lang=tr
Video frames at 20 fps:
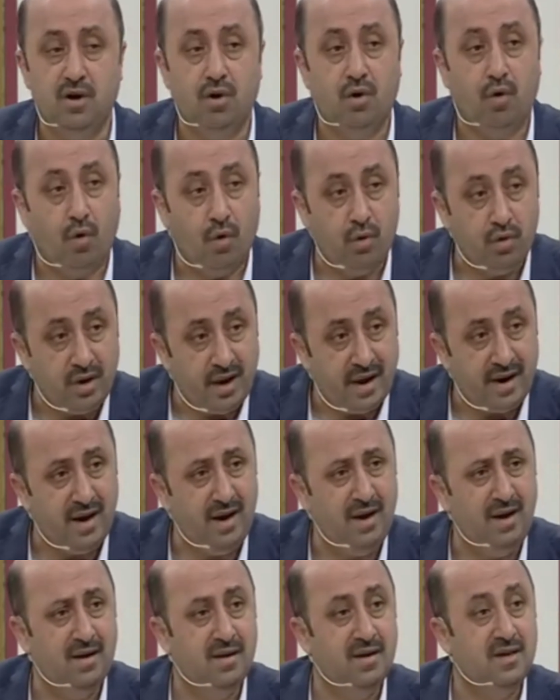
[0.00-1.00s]

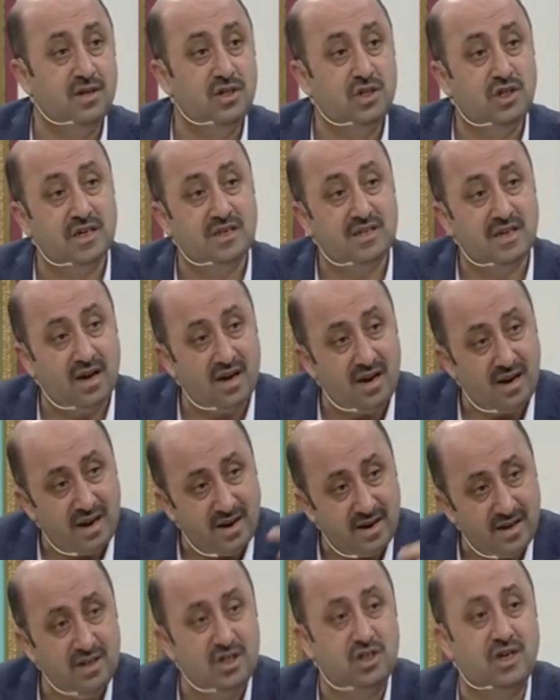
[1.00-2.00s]
onlara
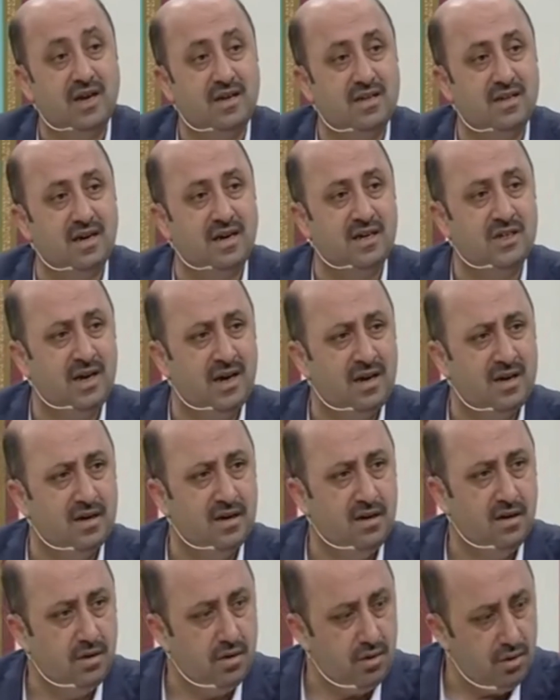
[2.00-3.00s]
cezalarını çektirecek
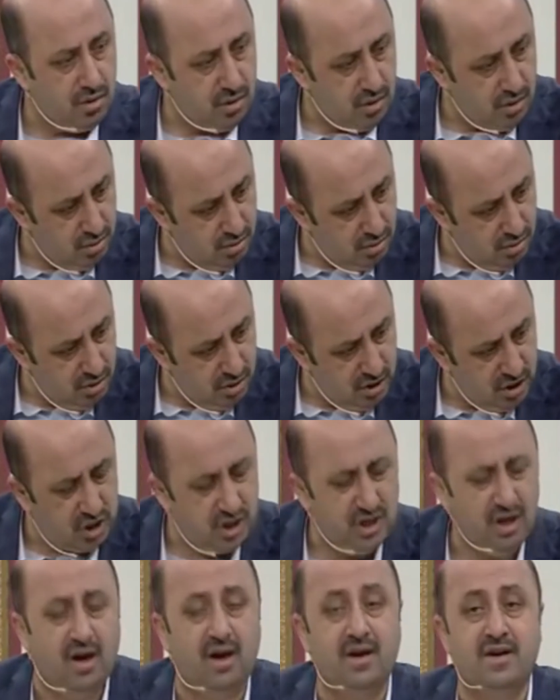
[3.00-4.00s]

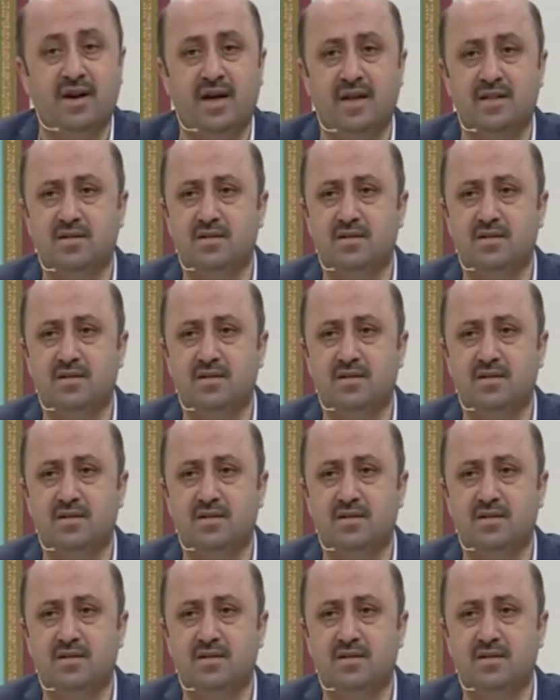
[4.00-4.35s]
işi anlat.